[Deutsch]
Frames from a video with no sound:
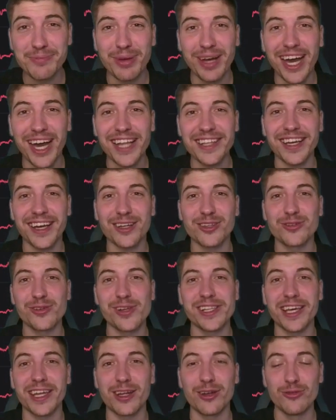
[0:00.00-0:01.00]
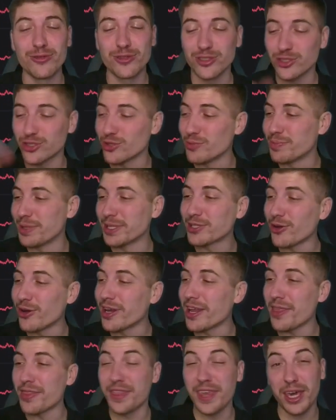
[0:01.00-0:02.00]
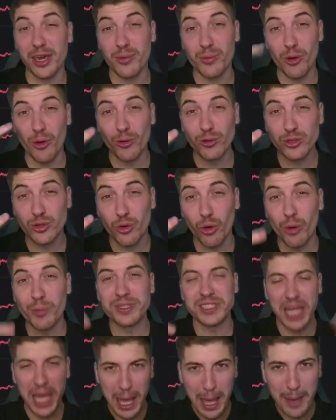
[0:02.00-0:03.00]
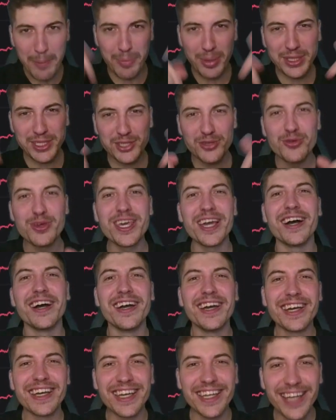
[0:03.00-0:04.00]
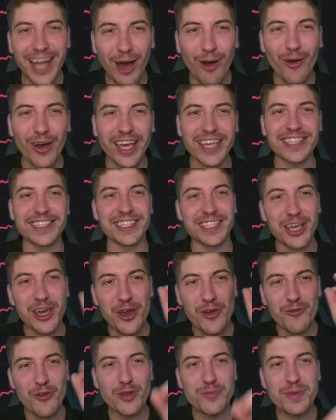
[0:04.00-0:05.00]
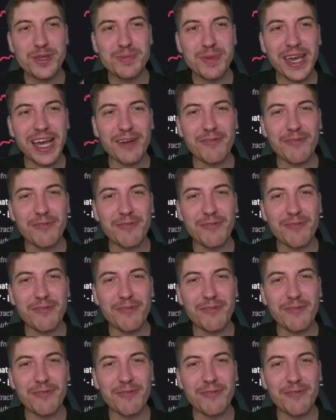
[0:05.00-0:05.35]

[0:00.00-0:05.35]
brandaktuellen Analysen zu Bitcoin, Ethereum und Co. bist, bist du hier genau richtig. Würde mich mega